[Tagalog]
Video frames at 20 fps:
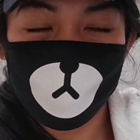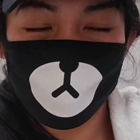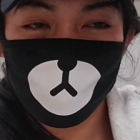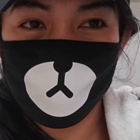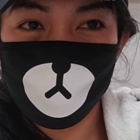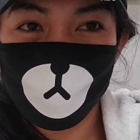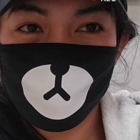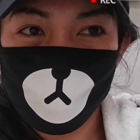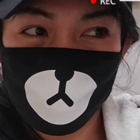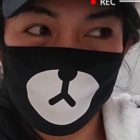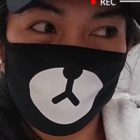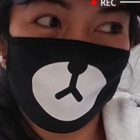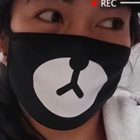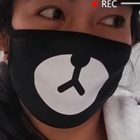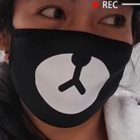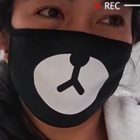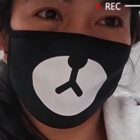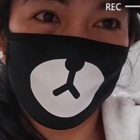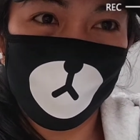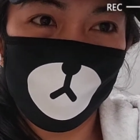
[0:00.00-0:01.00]
hindi pa kami
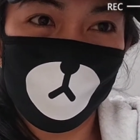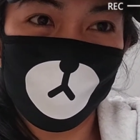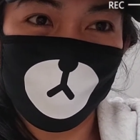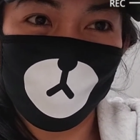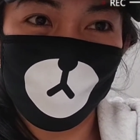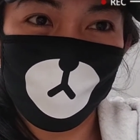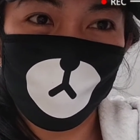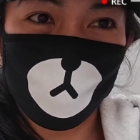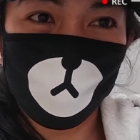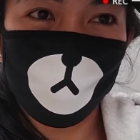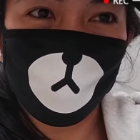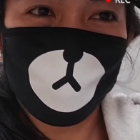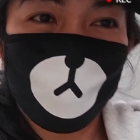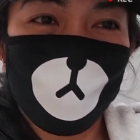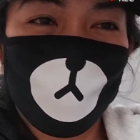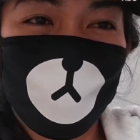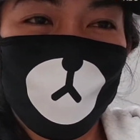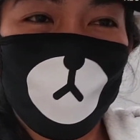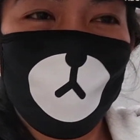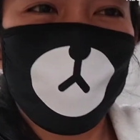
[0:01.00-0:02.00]
kumakain ni
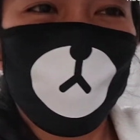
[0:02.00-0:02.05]
Bunso.